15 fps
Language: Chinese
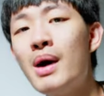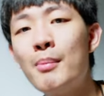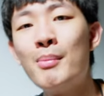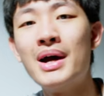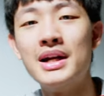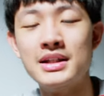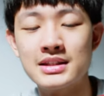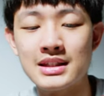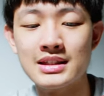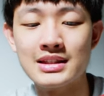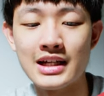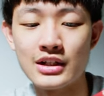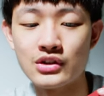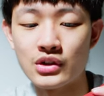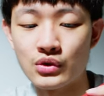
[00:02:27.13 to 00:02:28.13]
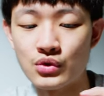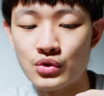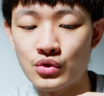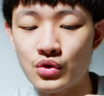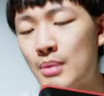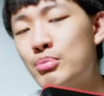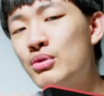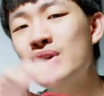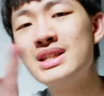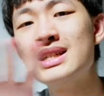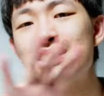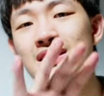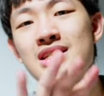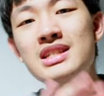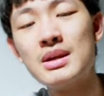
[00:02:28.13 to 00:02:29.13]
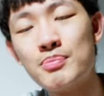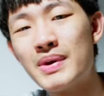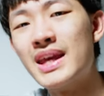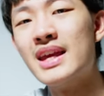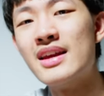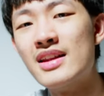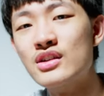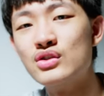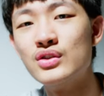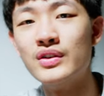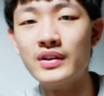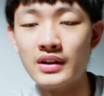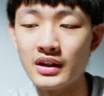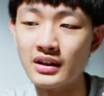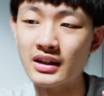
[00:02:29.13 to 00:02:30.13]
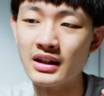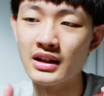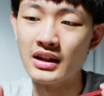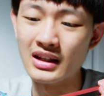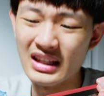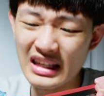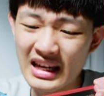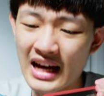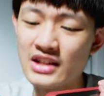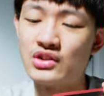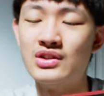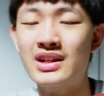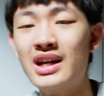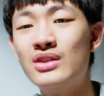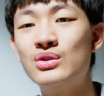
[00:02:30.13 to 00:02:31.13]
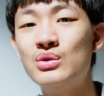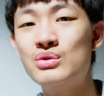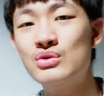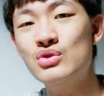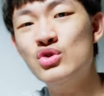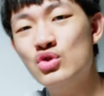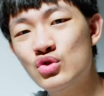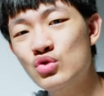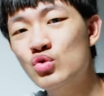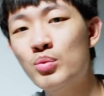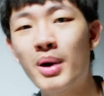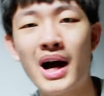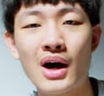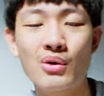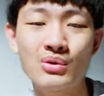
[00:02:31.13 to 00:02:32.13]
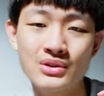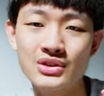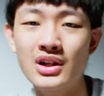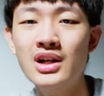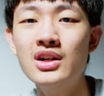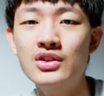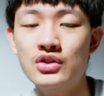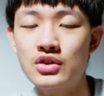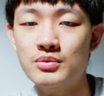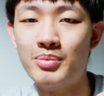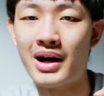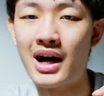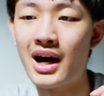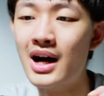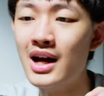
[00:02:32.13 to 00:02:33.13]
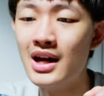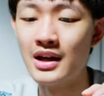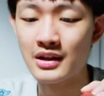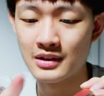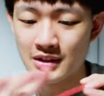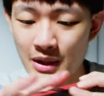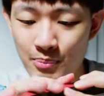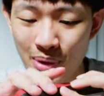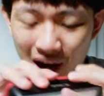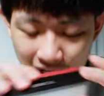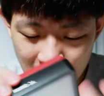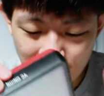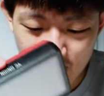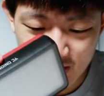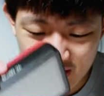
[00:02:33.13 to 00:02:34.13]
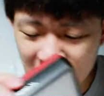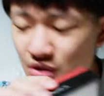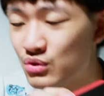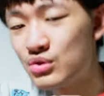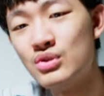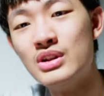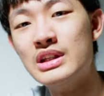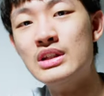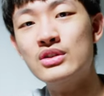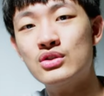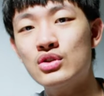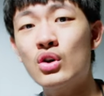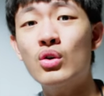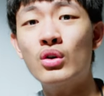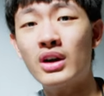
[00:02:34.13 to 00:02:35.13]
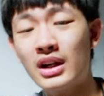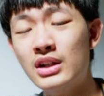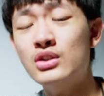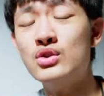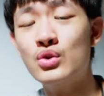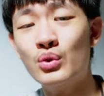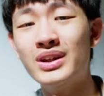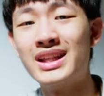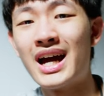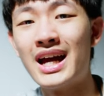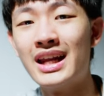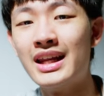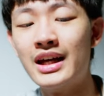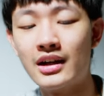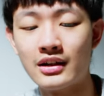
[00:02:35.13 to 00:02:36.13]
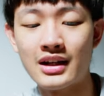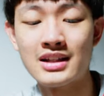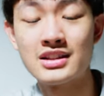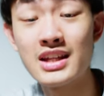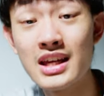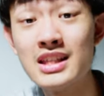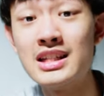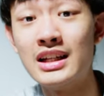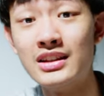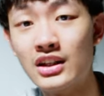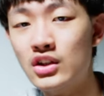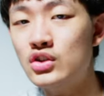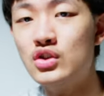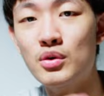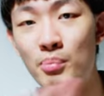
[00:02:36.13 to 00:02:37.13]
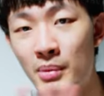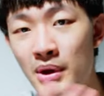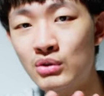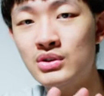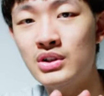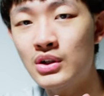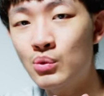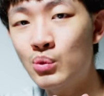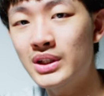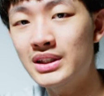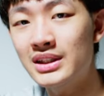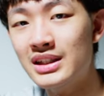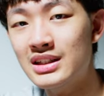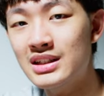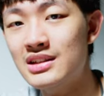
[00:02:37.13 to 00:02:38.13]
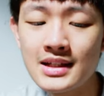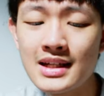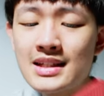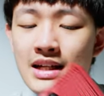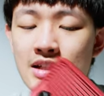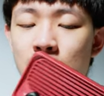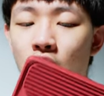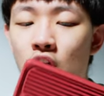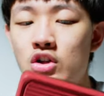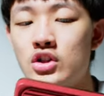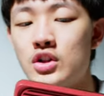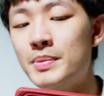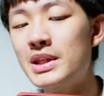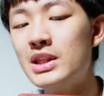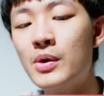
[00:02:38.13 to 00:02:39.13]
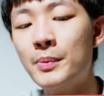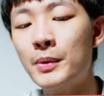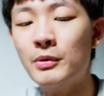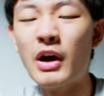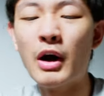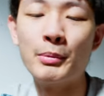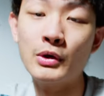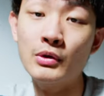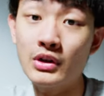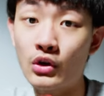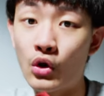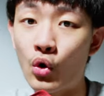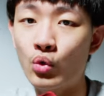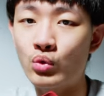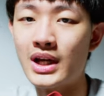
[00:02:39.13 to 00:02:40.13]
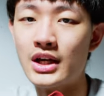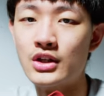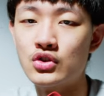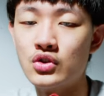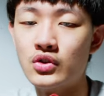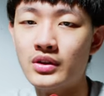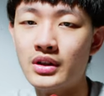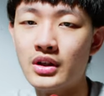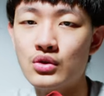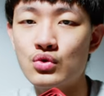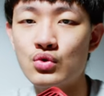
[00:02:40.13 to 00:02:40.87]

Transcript: 慢慢的增加上去。它不会像是一些便宜的摄影灯，可能一开始亮度就是十五趴或者是二十趴。在拍摄近距离的时候，可能就会太亮。那这一盏灯就没有这个问题。这一盏是 RGBWW 的口袋摄影灯，